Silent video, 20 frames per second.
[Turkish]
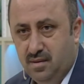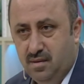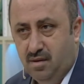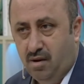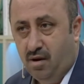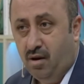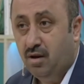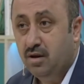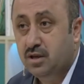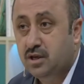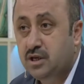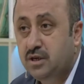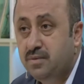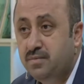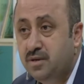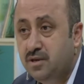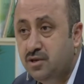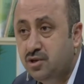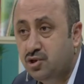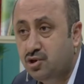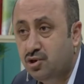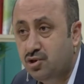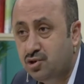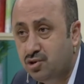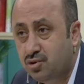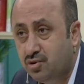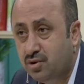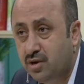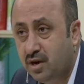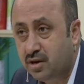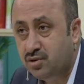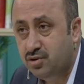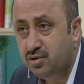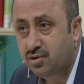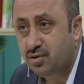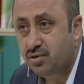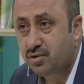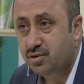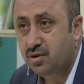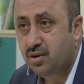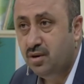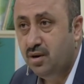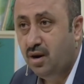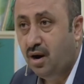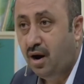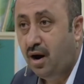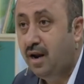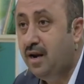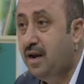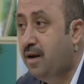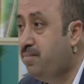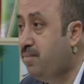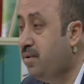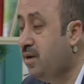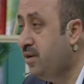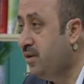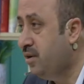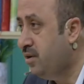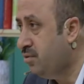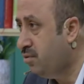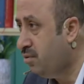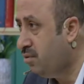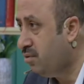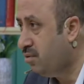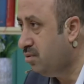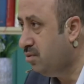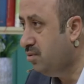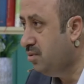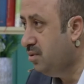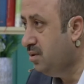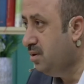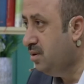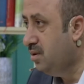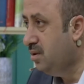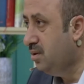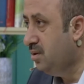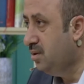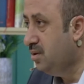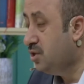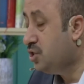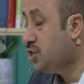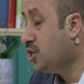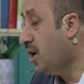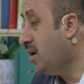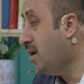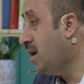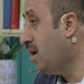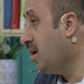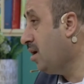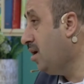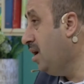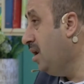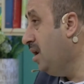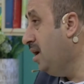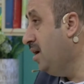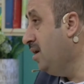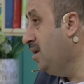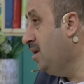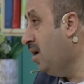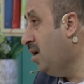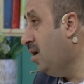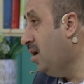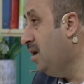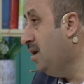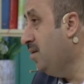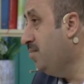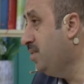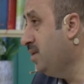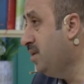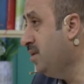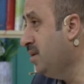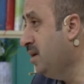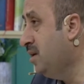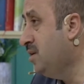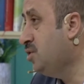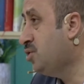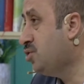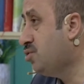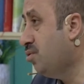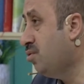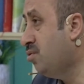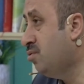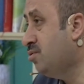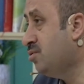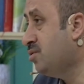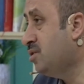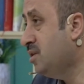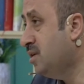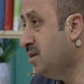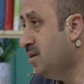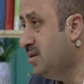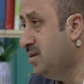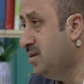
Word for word: Altı bin çocuk yatıyor Halepli'nin oğlu. Çanakkale ile Halep'in ne işi olur ki?